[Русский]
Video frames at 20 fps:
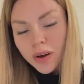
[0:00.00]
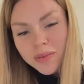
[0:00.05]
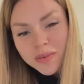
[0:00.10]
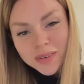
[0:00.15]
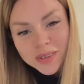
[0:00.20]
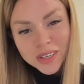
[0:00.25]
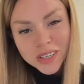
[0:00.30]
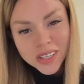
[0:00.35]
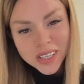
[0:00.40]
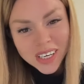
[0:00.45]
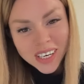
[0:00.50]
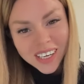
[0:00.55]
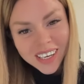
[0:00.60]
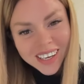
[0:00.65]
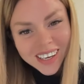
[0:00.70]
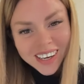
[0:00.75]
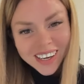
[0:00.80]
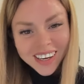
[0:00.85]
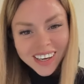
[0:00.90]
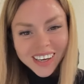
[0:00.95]
потому что,
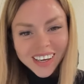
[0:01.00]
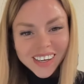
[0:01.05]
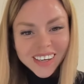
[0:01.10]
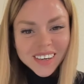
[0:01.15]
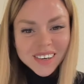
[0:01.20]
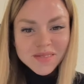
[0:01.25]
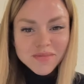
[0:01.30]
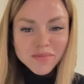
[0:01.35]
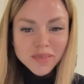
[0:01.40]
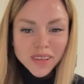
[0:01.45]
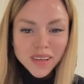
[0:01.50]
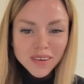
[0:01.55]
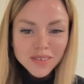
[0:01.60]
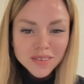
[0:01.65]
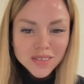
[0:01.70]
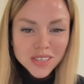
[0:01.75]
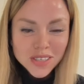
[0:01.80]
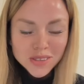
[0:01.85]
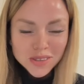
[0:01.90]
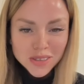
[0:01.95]

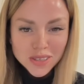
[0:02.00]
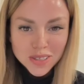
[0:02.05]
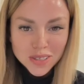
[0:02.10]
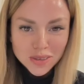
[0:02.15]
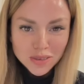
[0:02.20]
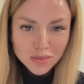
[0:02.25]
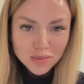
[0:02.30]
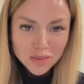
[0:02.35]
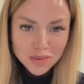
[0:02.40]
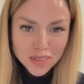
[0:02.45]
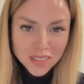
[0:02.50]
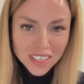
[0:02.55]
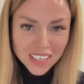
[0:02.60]
потому что у нас обувь